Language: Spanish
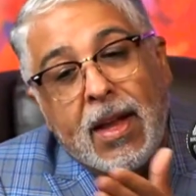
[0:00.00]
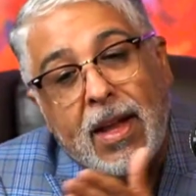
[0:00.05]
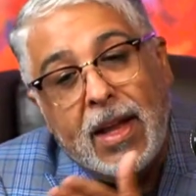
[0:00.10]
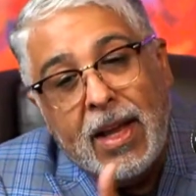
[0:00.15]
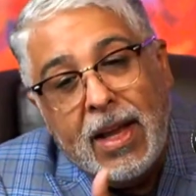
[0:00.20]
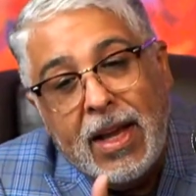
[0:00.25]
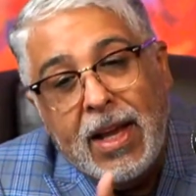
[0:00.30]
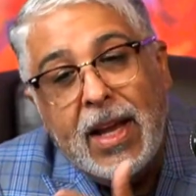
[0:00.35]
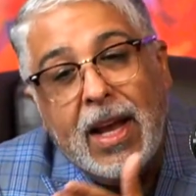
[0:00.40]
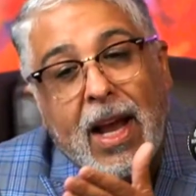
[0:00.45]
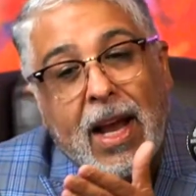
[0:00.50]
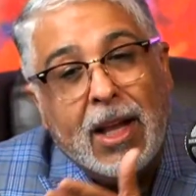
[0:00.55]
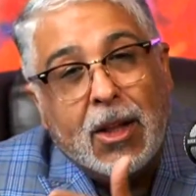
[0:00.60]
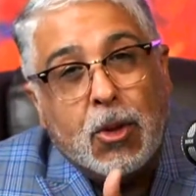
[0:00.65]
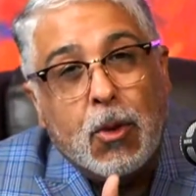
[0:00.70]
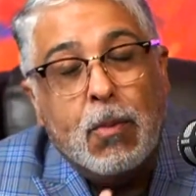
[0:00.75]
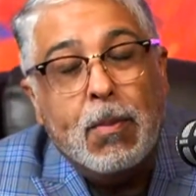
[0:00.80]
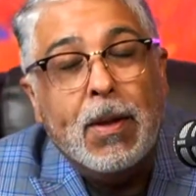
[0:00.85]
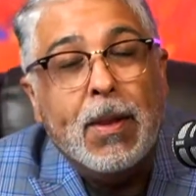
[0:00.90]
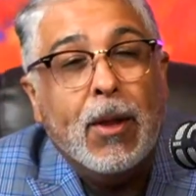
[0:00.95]
y
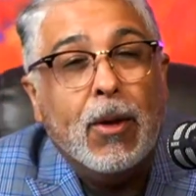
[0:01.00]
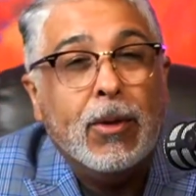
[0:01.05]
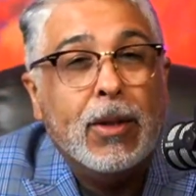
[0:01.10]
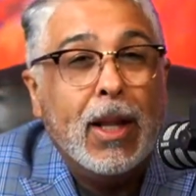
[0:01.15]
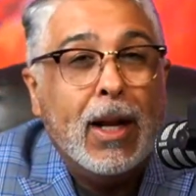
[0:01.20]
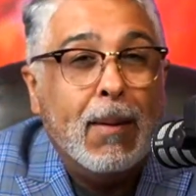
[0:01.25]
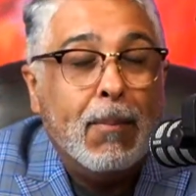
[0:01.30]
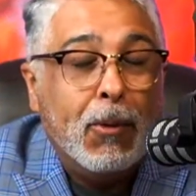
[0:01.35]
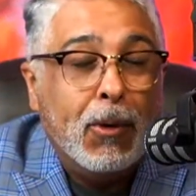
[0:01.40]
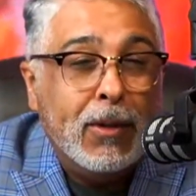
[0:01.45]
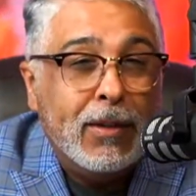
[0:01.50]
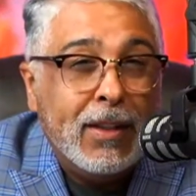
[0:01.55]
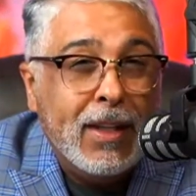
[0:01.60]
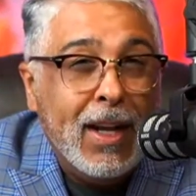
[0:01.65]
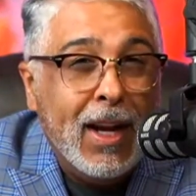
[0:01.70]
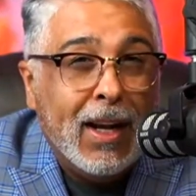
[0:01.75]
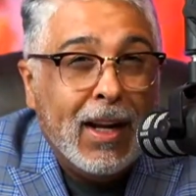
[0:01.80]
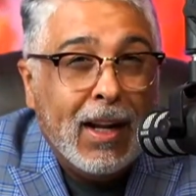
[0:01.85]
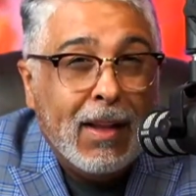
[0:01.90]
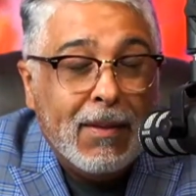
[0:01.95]
estos videos de la
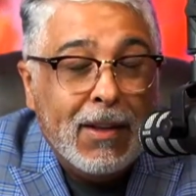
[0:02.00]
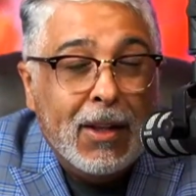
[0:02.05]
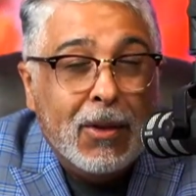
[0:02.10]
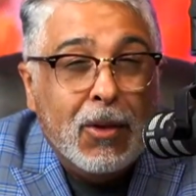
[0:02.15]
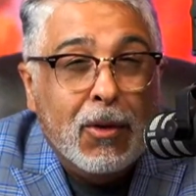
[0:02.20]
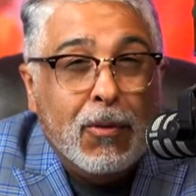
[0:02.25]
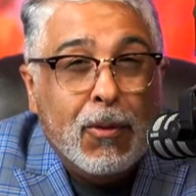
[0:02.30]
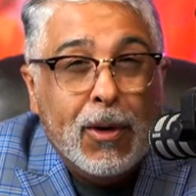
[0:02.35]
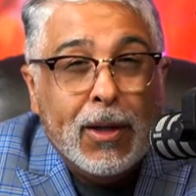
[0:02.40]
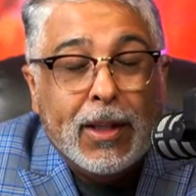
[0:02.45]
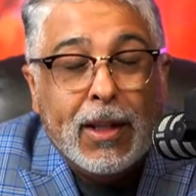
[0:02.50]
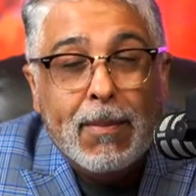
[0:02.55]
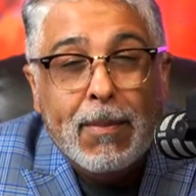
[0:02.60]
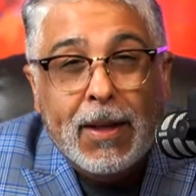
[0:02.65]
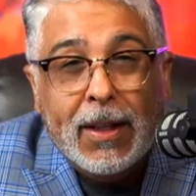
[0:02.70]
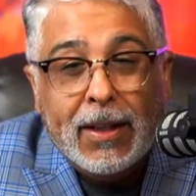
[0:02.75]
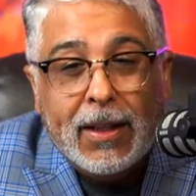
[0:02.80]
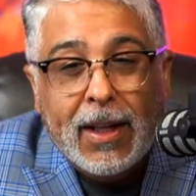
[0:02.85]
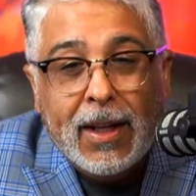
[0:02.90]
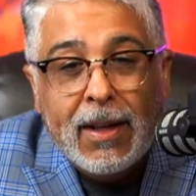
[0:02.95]
policía agrediendo
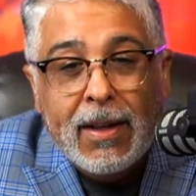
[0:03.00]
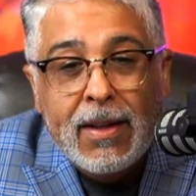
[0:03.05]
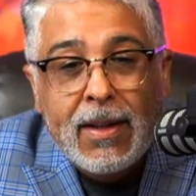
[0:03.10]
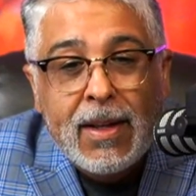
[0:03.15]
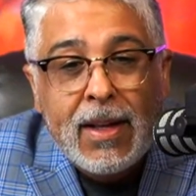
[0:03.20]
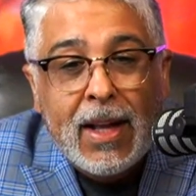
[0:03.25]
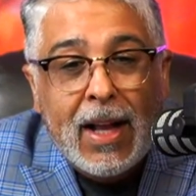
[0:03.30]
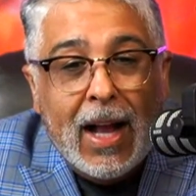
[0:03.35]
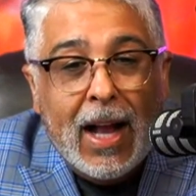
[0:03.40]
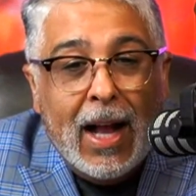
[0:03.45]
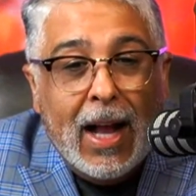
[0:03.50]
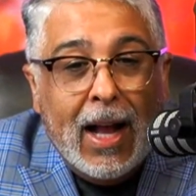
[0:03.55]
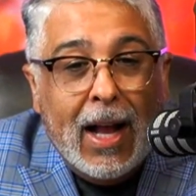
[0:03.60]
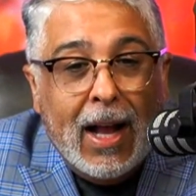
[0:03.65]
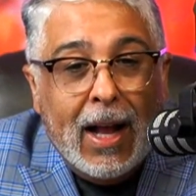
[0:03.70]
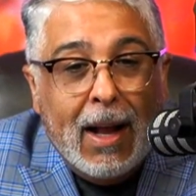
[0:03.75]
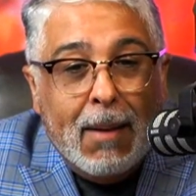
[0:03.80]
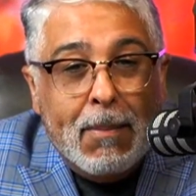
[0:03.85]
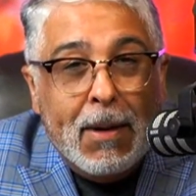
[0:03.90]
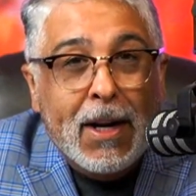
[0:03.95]
fuertemente
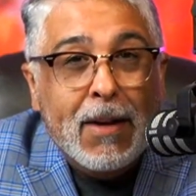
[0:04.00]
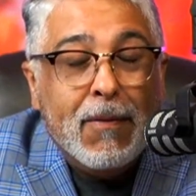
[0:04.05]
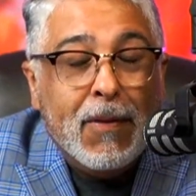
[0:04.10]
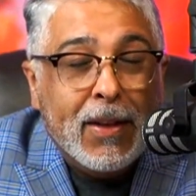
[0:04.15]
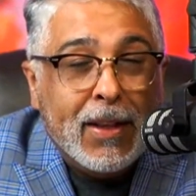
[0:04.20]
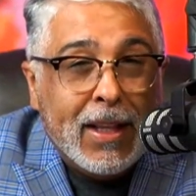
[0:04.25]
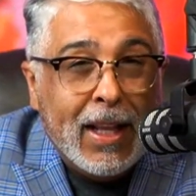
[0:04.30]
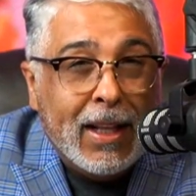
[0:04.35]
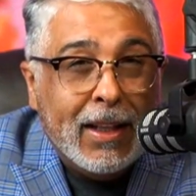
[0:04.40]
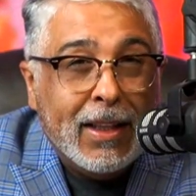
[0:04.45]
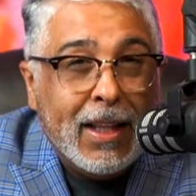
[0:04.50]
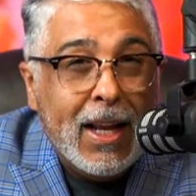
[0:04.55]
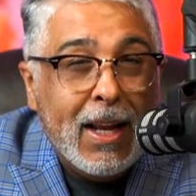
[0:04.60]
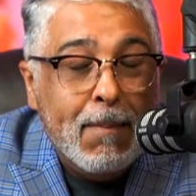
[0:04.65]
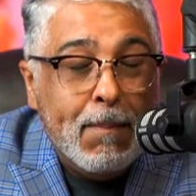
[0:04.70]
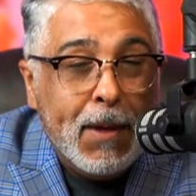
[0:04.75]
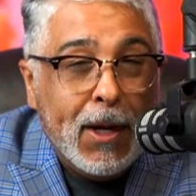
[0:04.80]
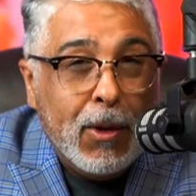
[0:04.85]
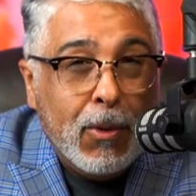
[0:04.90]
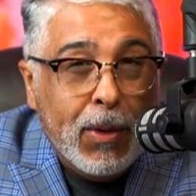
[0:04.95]
a manifestantes y
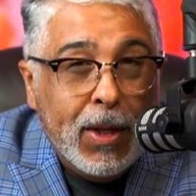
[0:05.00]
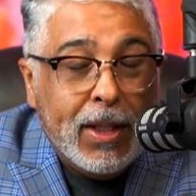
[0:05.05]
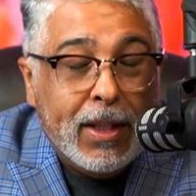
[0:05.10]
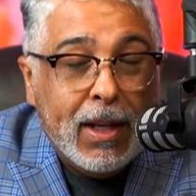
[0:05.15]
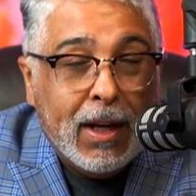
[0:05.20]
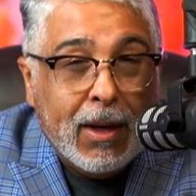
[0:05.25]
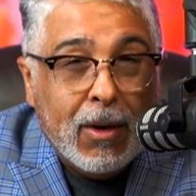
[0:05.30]
periodistas.